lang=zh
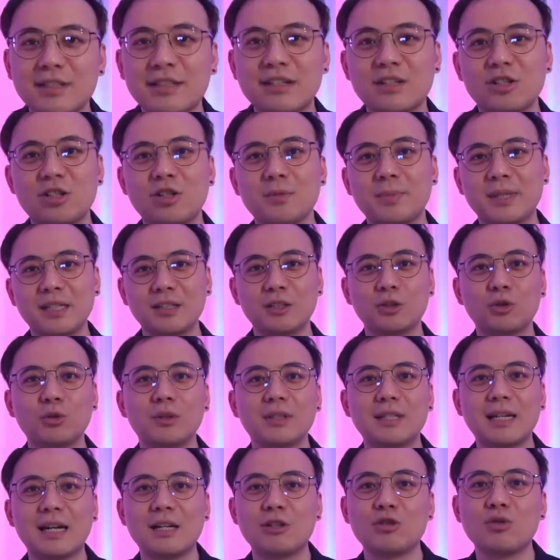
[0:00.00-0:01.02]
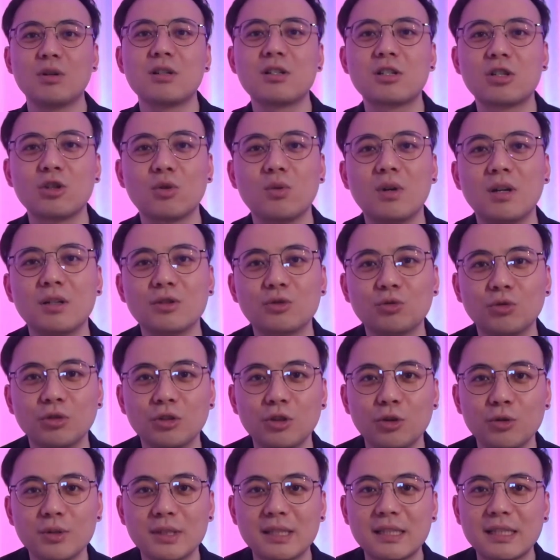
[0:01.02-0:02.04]
个视频对你安装实况足球
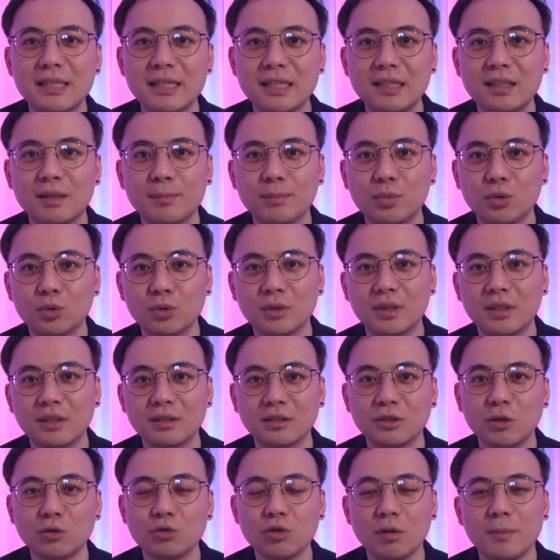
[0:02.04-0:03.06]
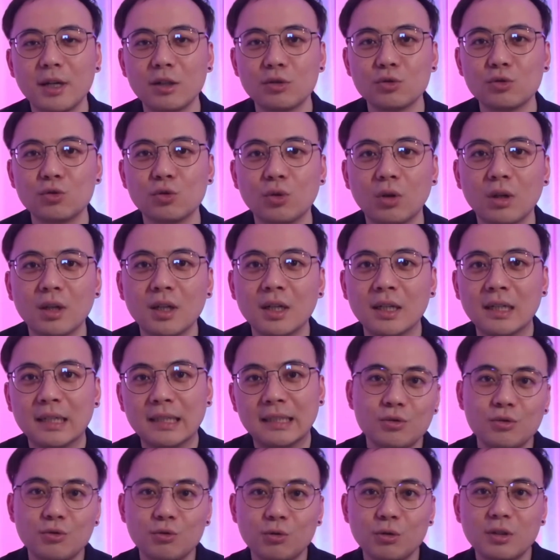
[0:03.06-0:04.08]
游戏的补丁有所帮助。
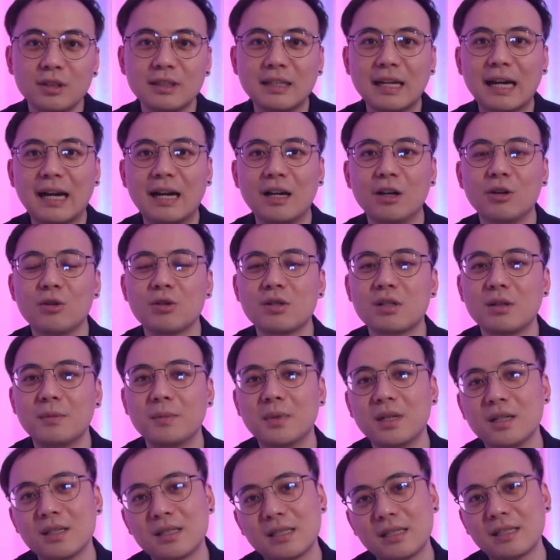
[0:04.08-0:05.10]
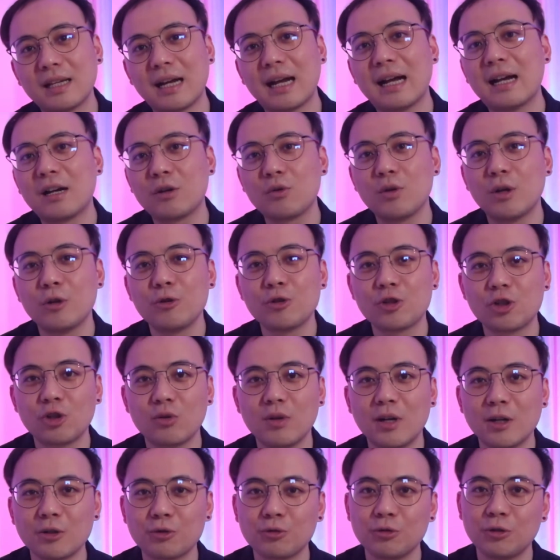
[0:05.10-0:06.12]
如果你还有什么其他关于实
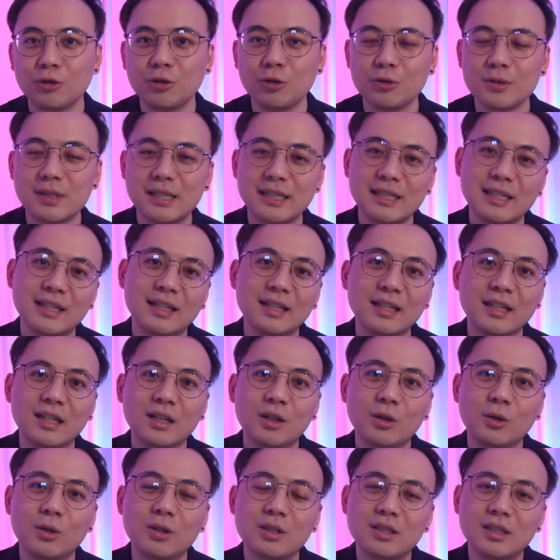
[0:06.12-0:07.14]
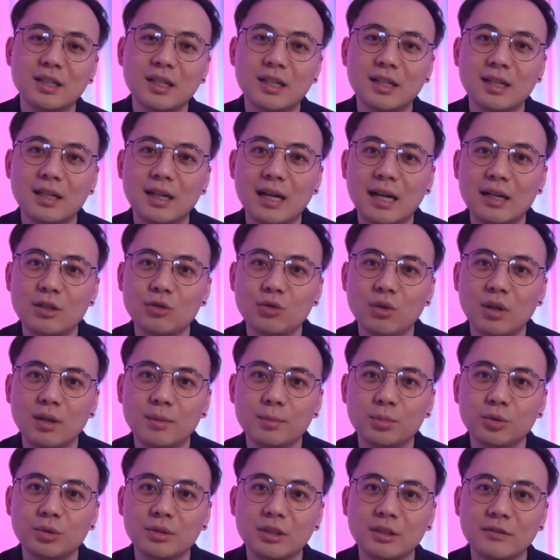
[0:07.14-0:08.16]
况足球游戏或者安装
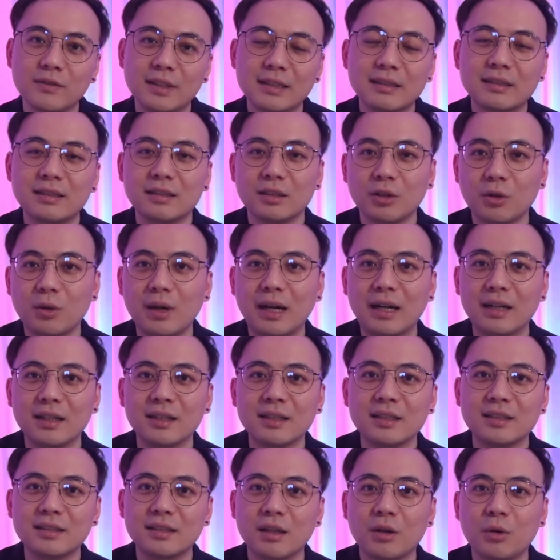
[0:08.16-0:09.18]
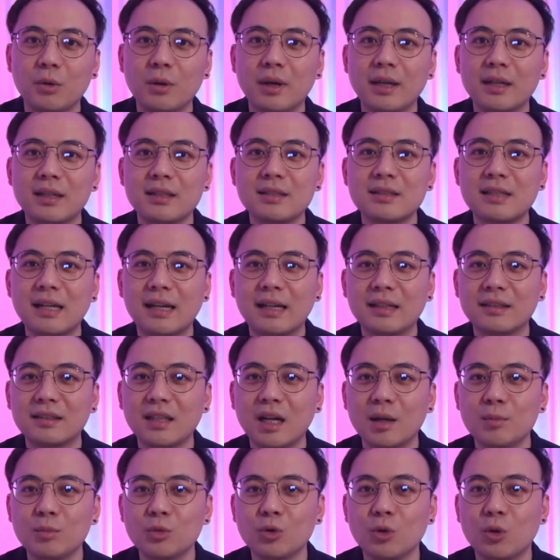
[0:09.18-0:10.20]
补丁问题的话，也欢迎在
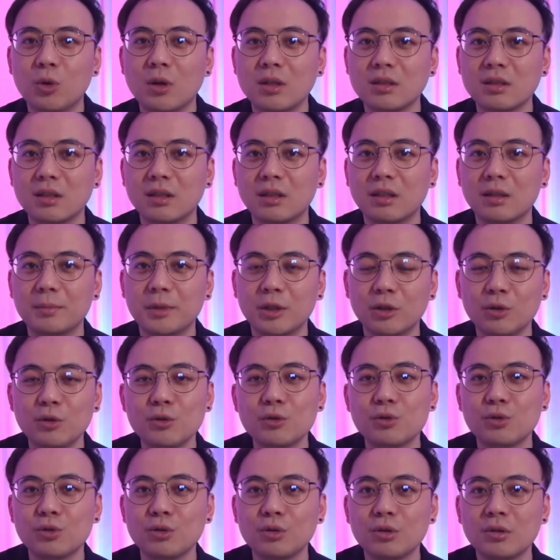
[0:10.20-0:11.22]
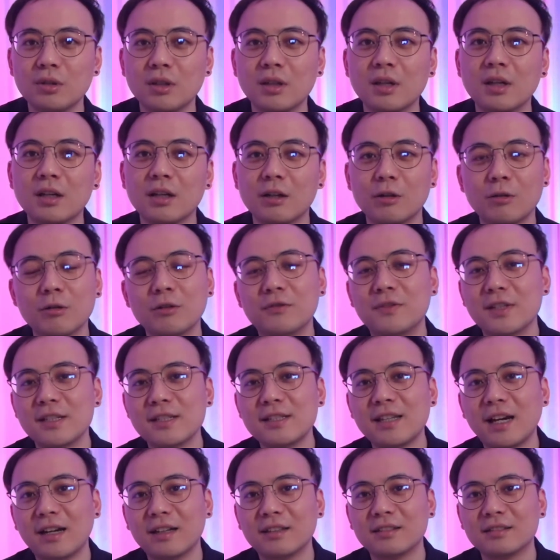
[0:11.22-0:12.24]
弹幕或者评论区和我分
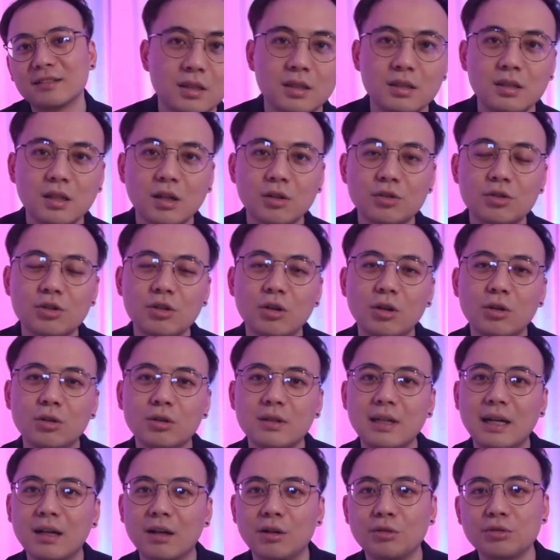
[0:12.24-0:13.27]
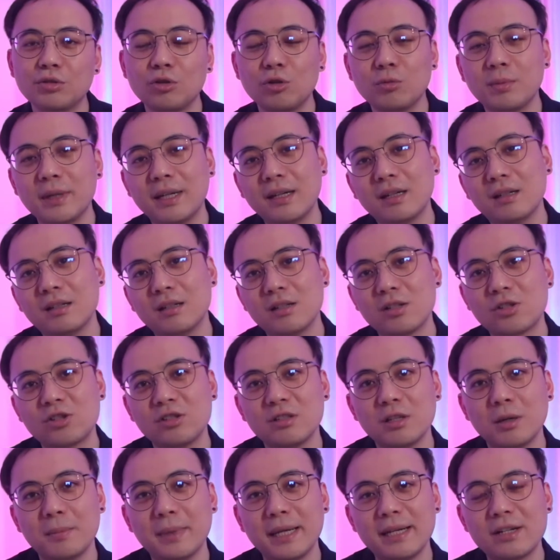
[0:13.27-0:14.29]
享。小时候看欧洲杯和世
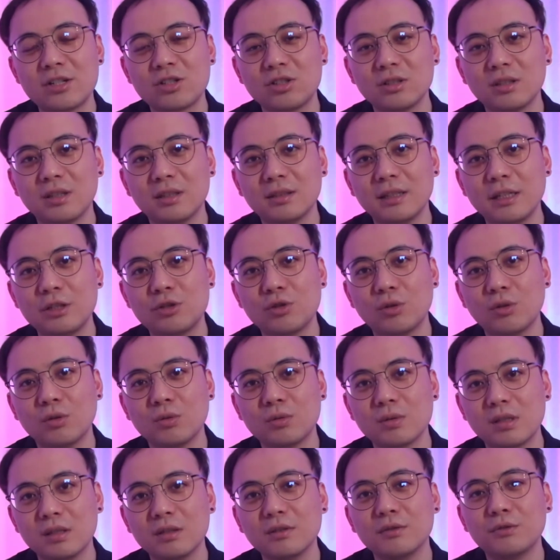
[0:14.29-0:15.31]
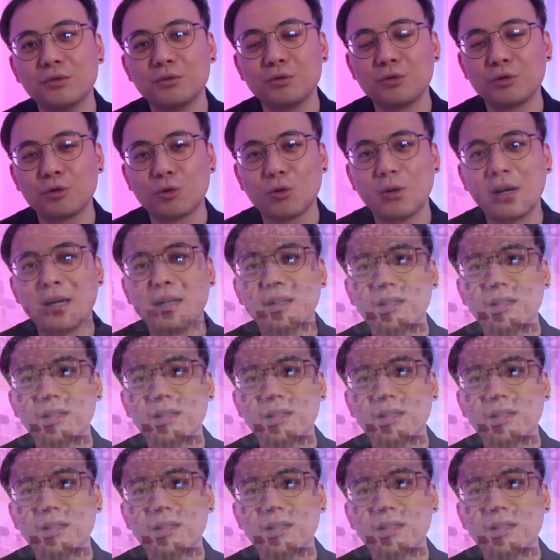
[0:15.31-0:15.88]
界杯时的那种幸福与快